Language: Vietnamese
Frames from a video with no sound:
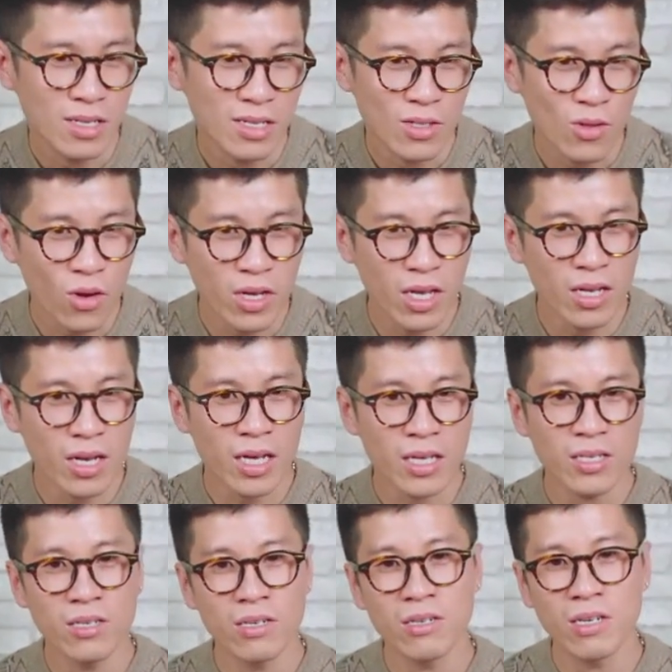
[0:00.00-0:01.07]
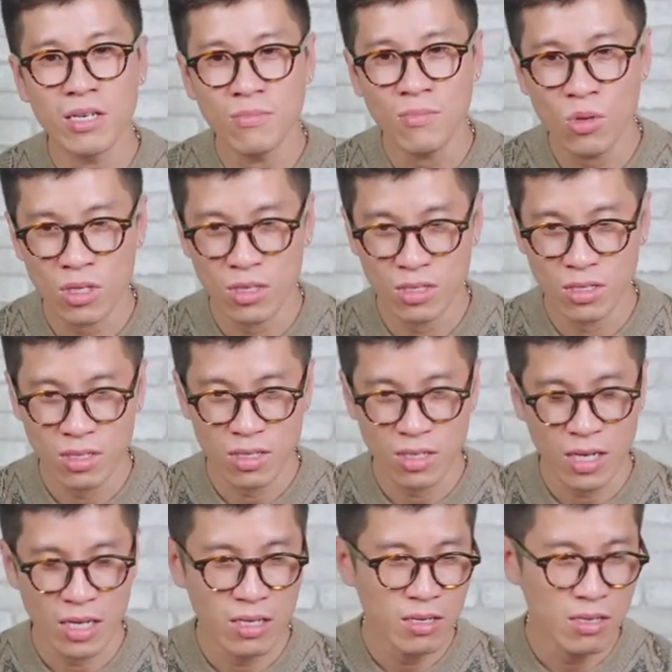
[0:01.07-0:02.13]
Nó khiến anh nhớ đến một
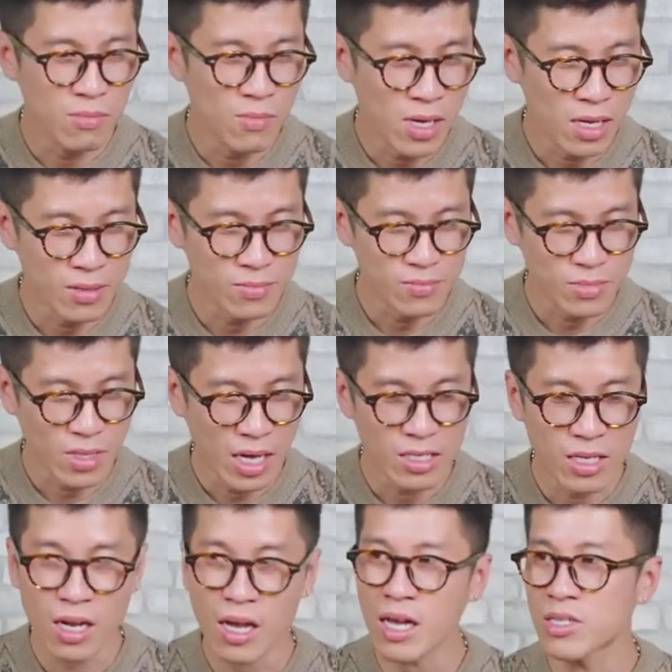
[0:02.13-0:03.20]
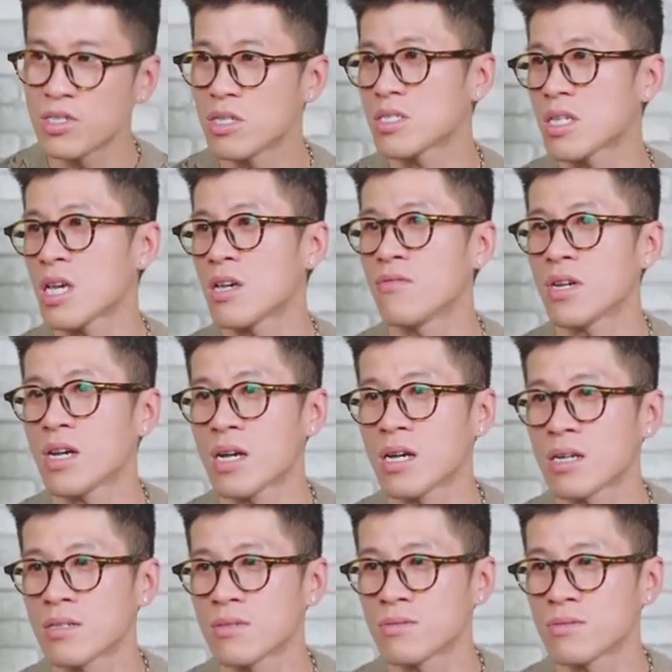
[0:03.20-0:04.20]
cái thứ mà anh rất là hay chia sẻ với cả